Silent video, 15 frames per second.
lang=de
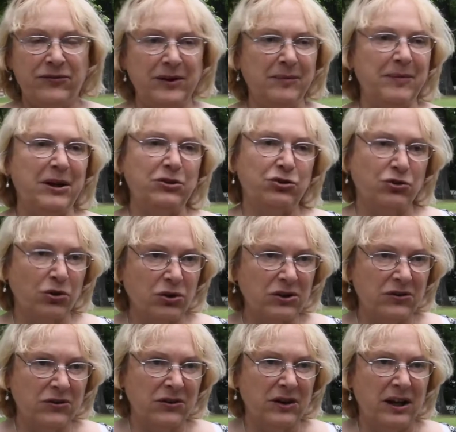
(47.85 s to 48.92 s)
viel mehr Schutz,
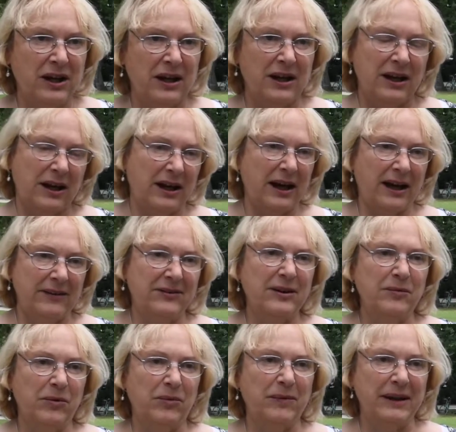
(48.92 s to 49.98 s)
äh, als
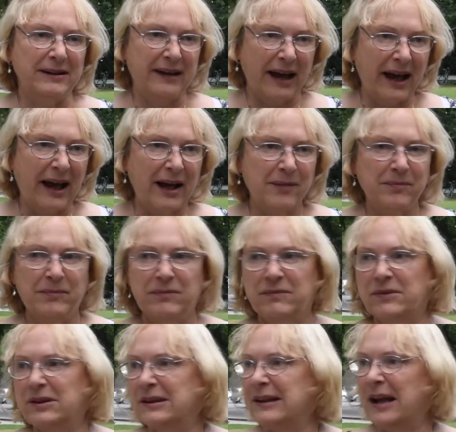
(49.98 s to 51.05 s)
sie im Moment haben.